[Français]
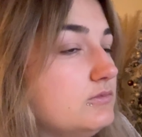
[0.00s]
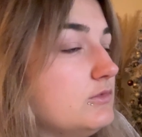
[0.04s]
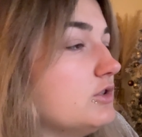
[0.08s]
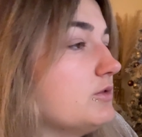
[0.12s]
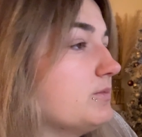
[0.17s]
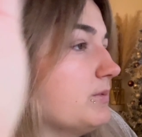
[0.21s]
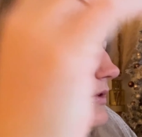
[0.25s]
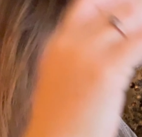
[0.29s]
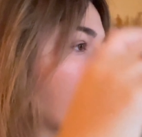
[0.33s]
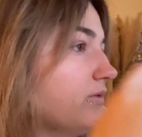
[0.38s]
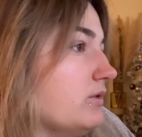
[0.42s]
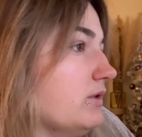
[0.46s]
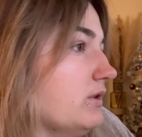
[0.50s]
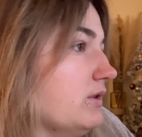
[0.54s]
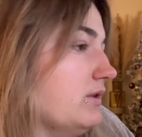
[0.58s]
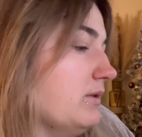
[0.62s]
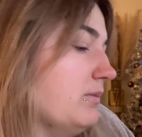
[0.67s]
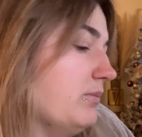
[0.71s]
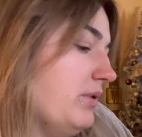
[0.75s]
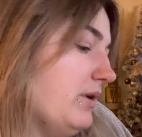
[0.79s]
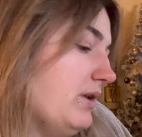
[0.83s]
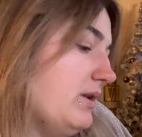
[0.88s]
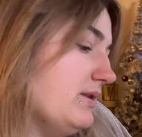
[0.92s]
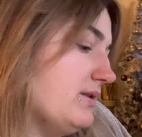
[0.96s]
Je pense qu'on n'était
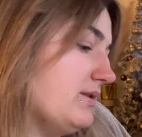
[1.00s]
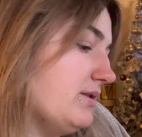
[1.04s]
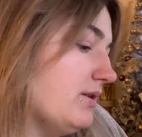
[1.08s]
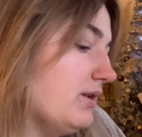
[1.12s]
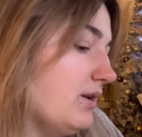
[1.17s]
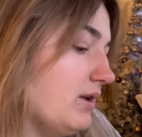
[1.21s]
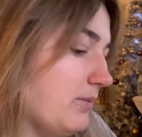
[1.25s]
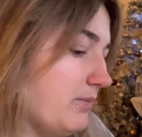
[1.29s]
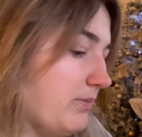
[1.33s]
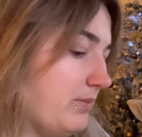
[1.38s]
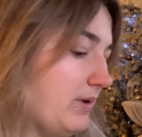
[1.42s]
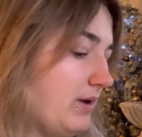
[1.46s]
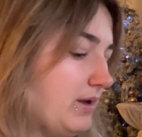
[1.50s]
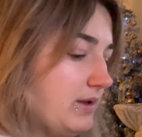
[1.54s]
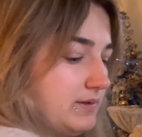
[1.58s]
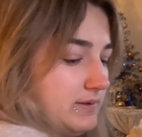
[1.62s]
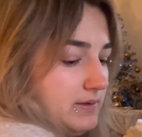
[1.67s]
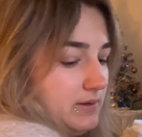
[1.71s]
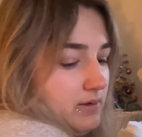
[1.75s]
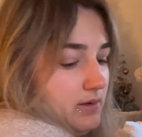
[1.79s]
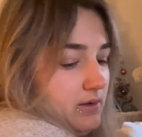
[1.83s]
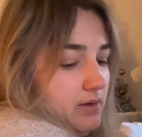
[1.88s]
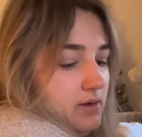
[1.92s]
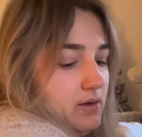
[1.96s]
pas les seuls à pas
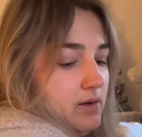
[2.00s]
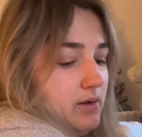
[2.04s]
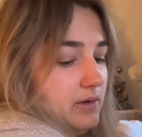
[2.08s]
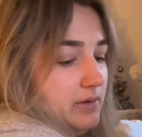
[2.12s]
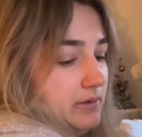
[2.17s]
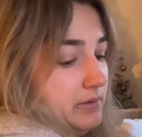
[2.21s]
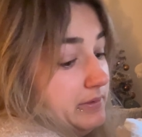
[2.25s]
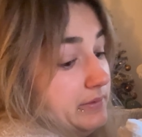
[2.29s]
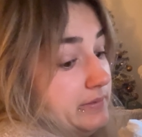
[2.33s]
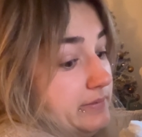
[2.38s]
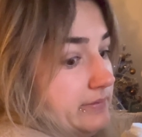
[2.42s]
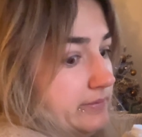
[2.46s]
être euh,